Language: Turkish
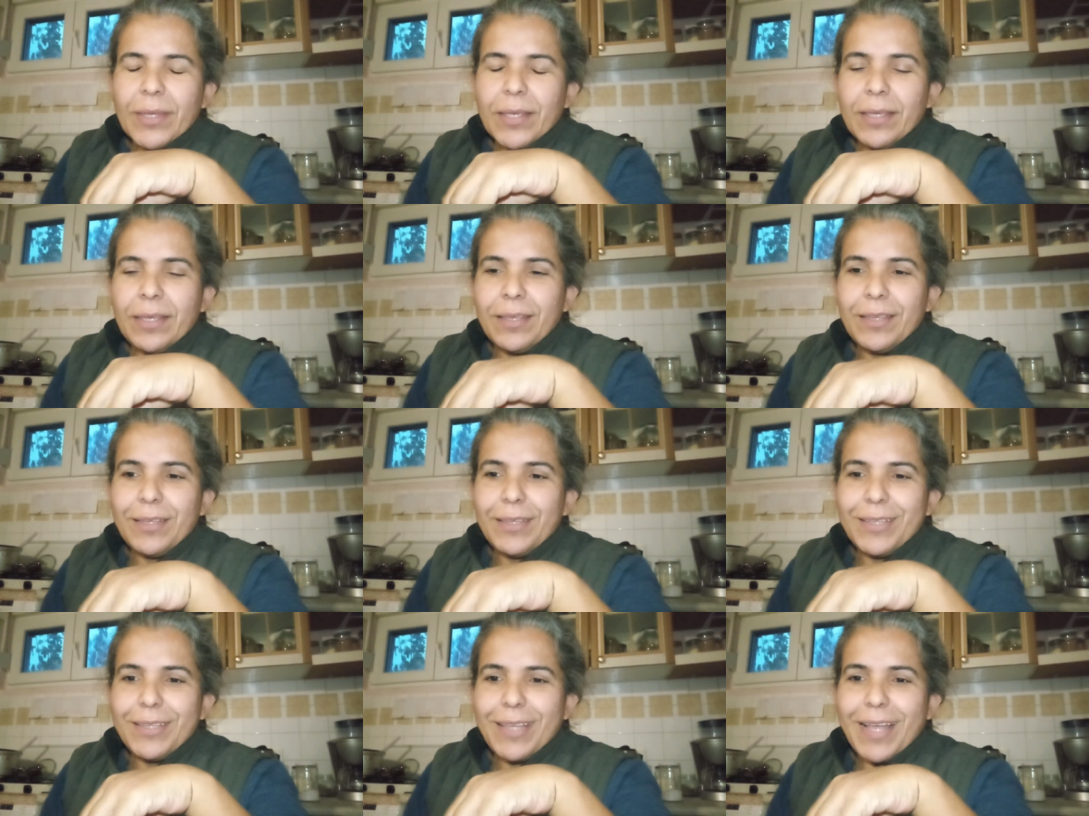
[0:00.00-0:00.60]

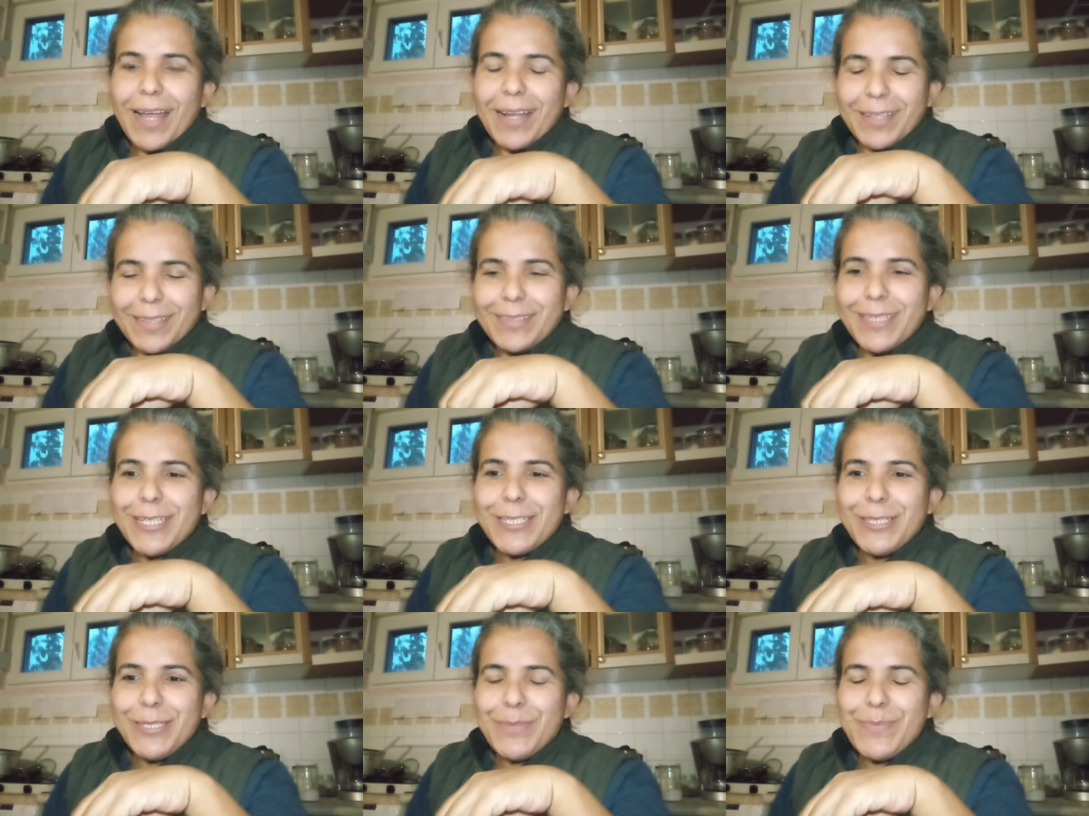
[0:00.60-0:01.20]
e,
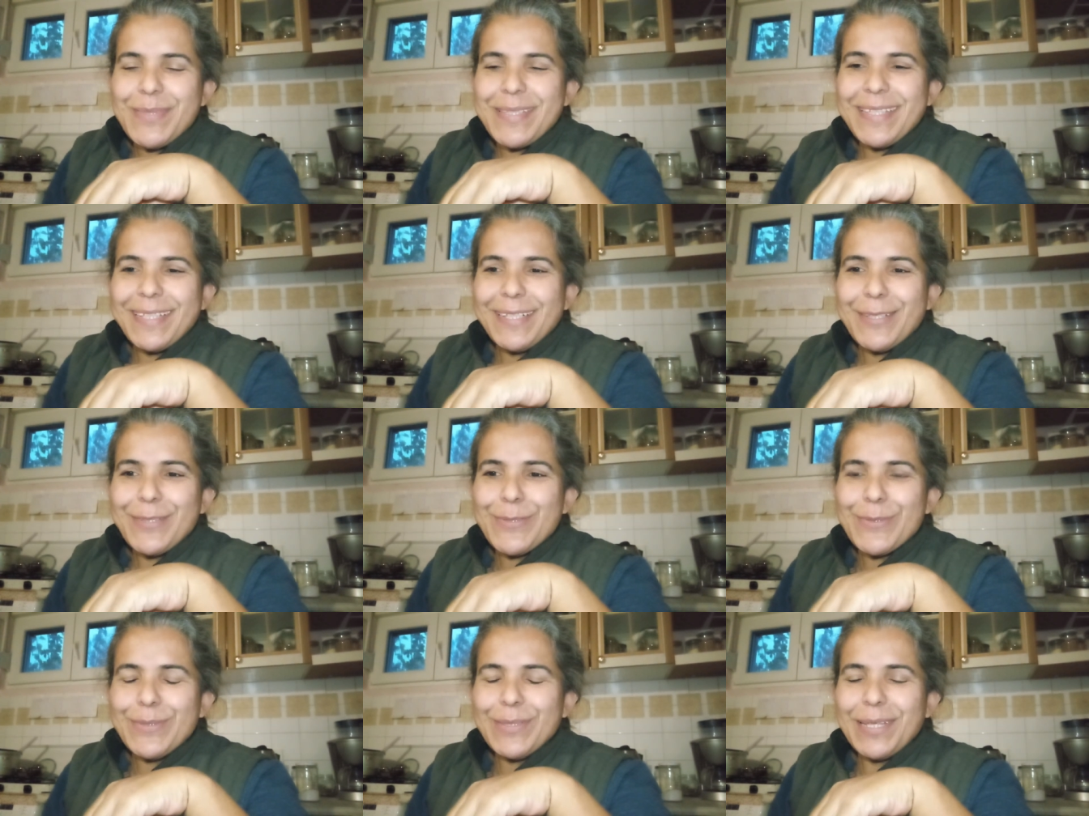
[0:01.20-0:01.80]
arkadaşlarım sağ
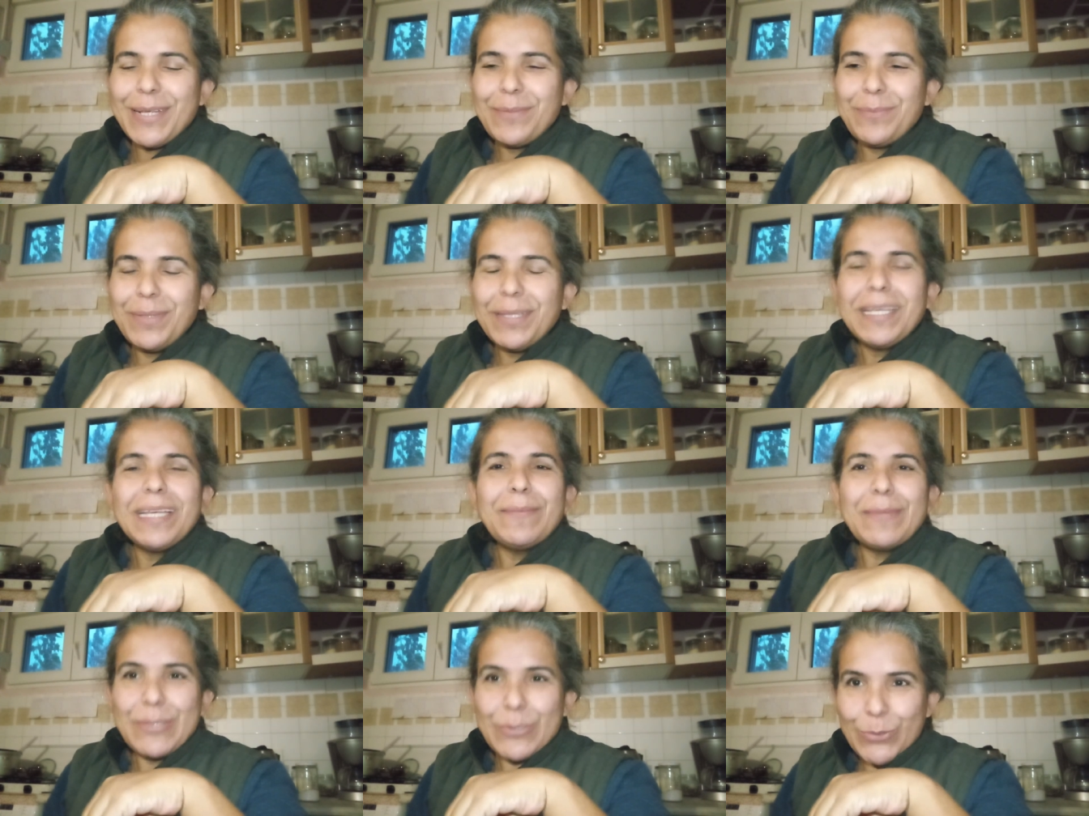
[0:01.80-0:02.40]
olsunlar
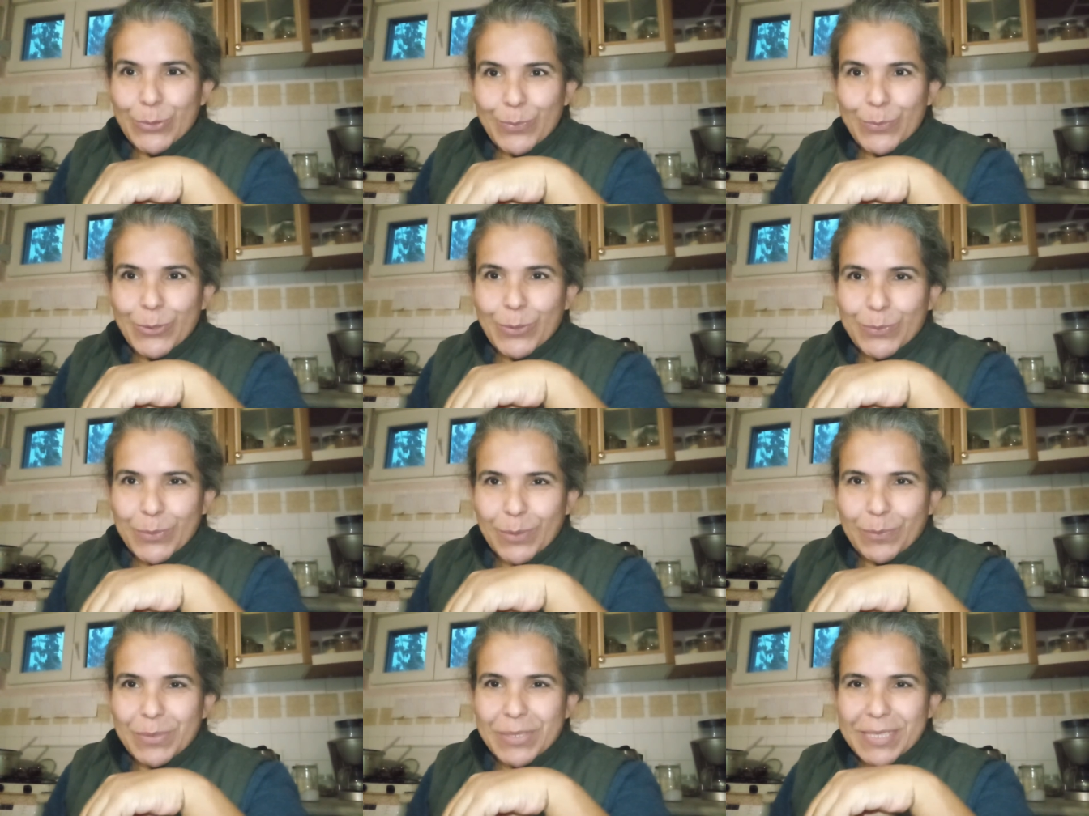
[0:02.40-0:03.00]
bayağı bir tohum
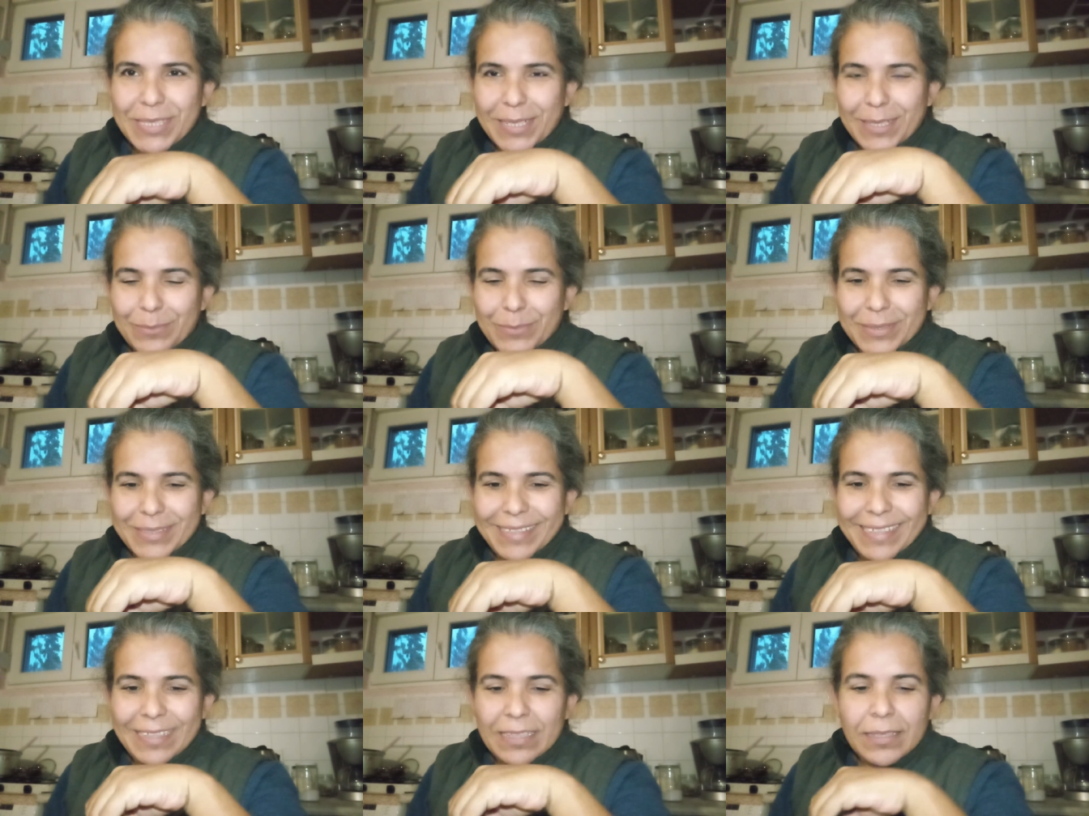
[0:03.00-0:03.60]
toplamışlar
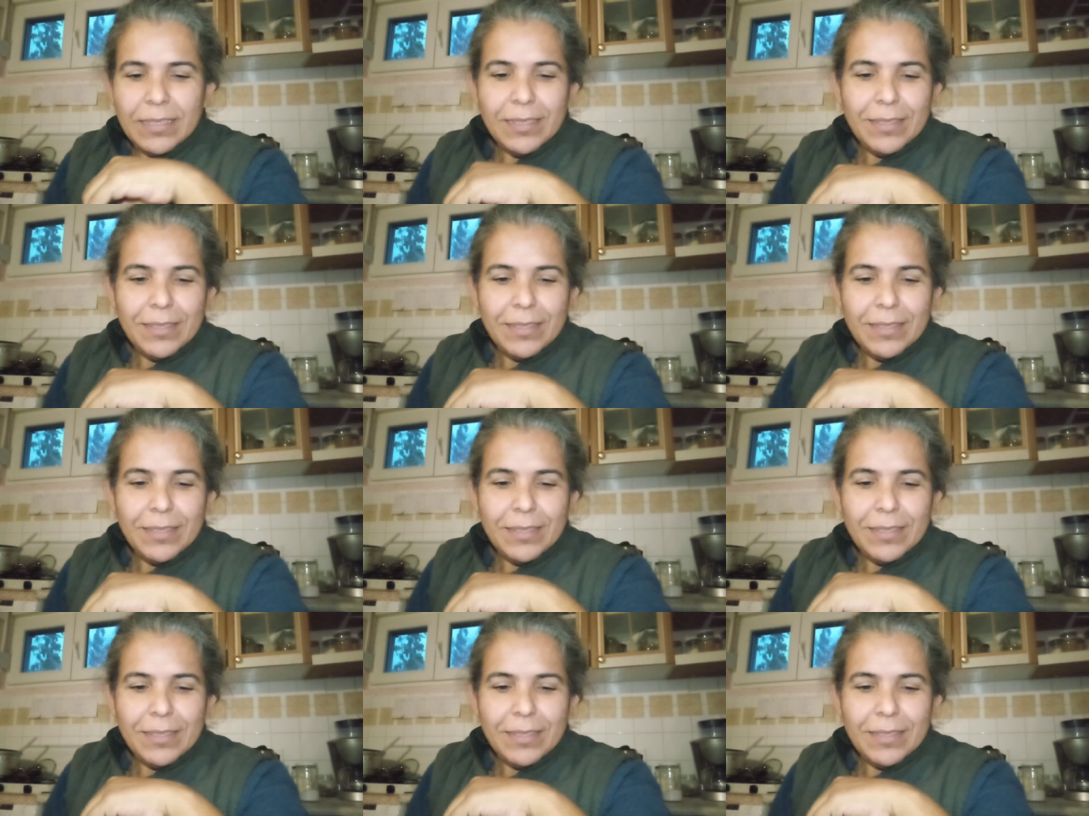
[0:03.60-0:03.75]
bana.